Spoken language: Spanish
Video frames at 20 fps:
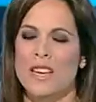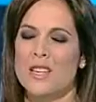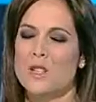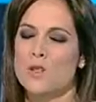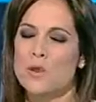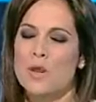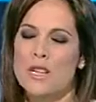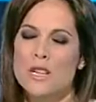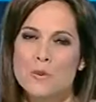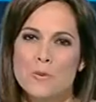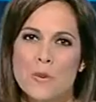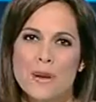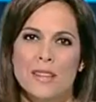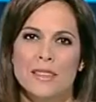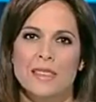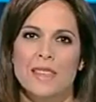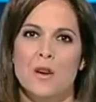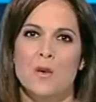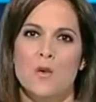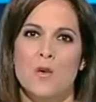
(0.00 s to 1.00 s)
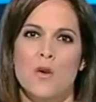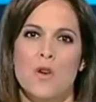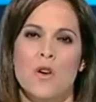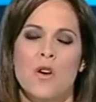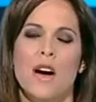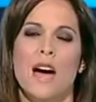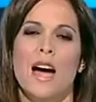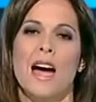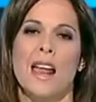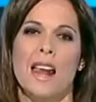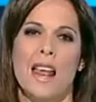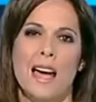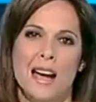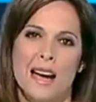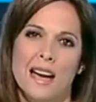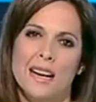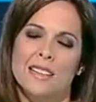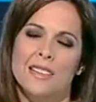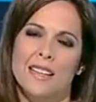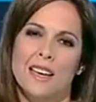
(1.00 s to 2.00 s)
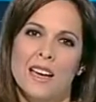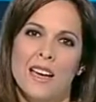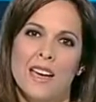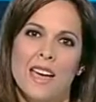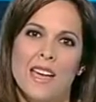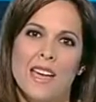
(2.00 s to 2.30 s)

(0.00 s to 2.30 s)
que es un espectáculo a la carta